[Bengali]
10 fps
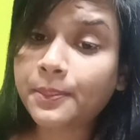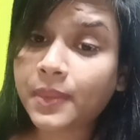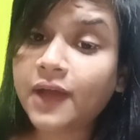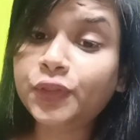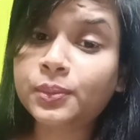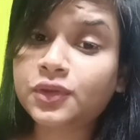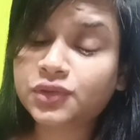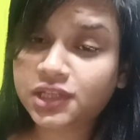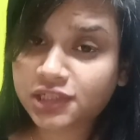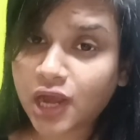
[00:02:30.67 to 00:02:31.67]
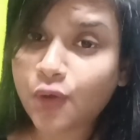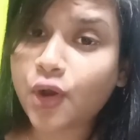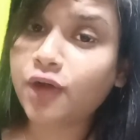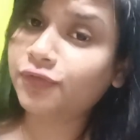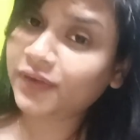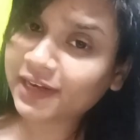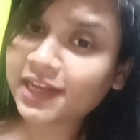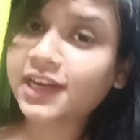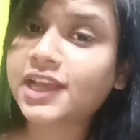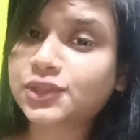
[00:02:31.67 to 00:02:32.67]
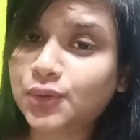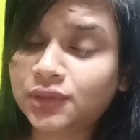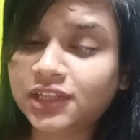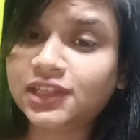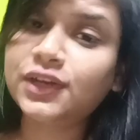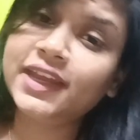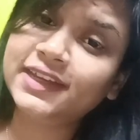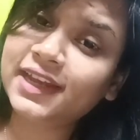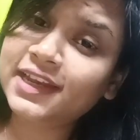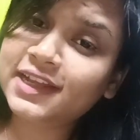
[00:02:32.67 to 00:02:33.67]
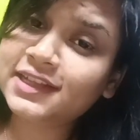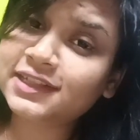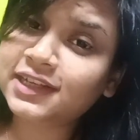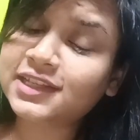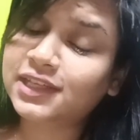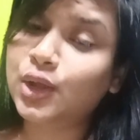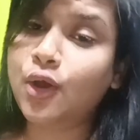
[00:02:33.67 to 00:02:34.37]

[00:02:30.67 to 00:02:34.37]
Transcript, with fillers: বা তোমরা যদি চাও অফলাইনে ক্লাস করতে তাহলে ইন্ডিয়ান লিগাল স্টাডিজের